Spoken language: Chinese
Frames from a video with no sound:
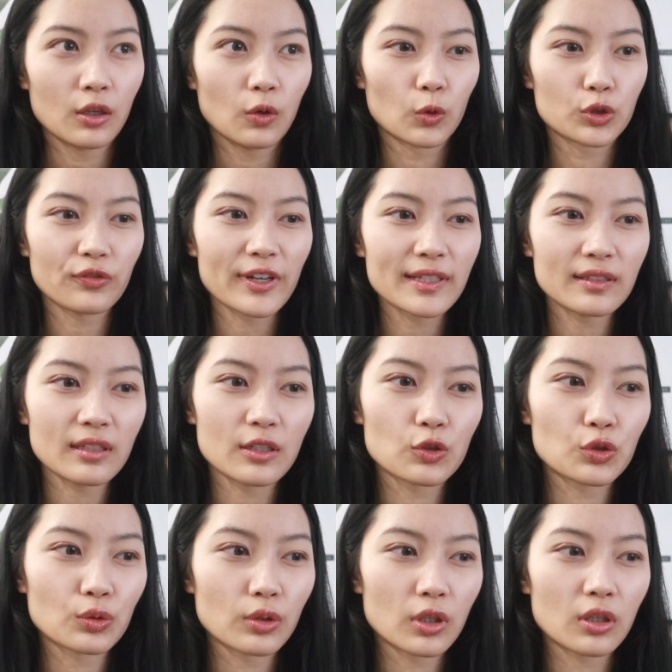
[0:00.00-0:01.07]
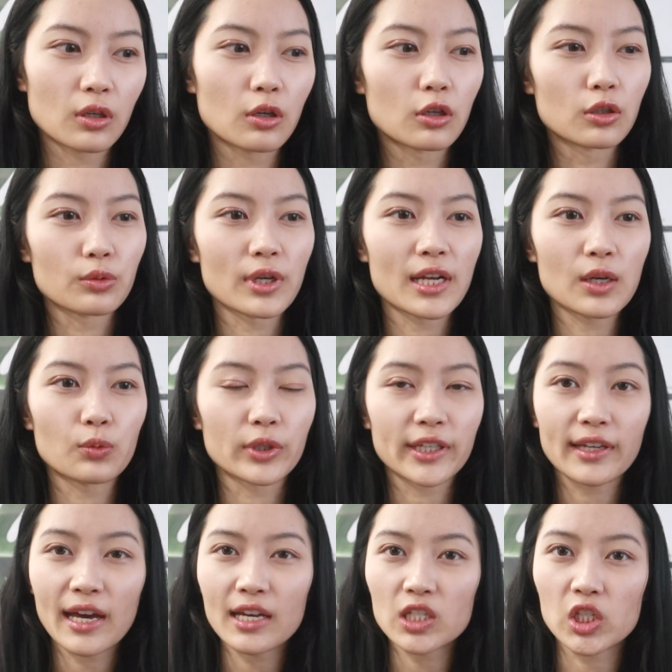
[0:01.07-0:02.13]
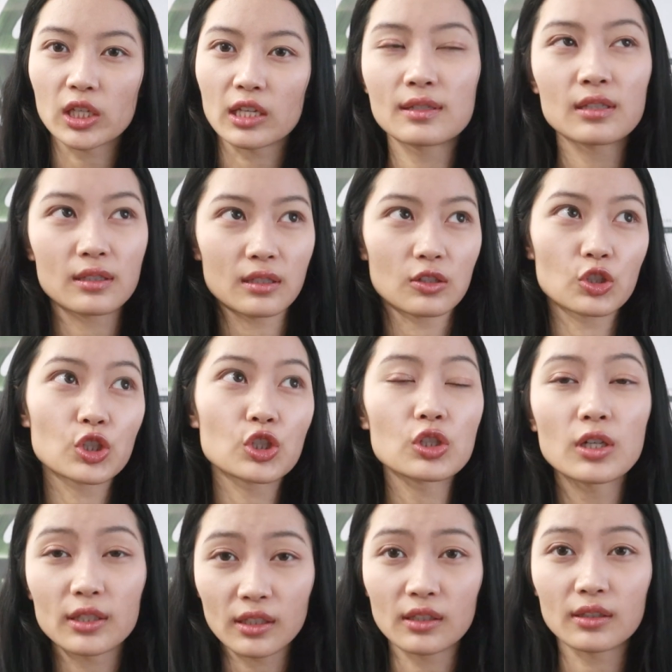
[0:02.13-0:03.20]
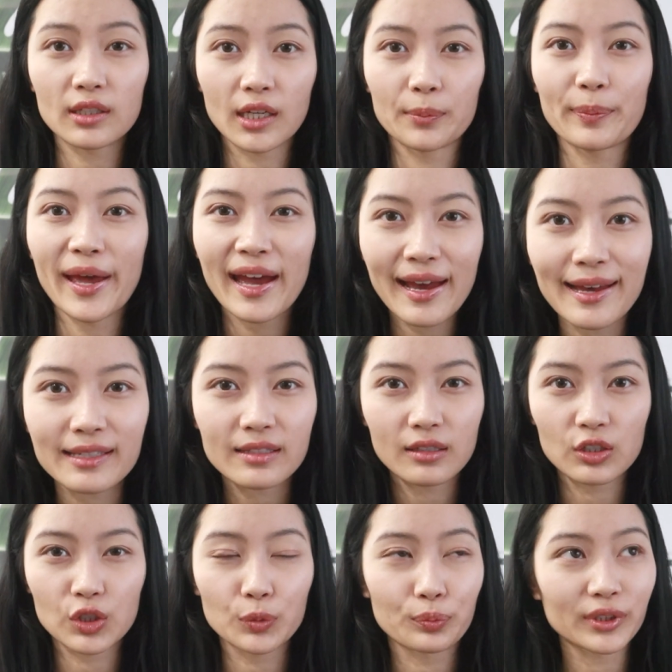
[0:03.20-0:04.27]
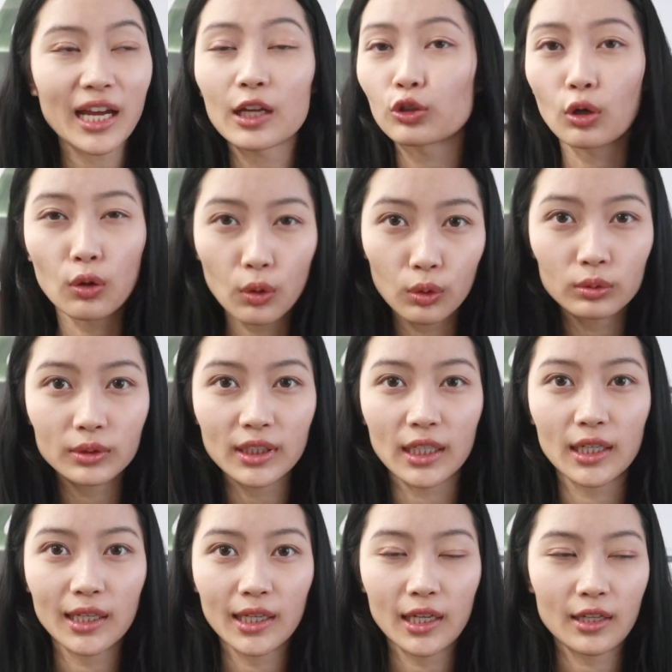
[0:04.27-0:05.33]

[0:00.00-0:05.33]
我就发现说，哦，原来我一开始给自己设定的那个 path 是不太通的。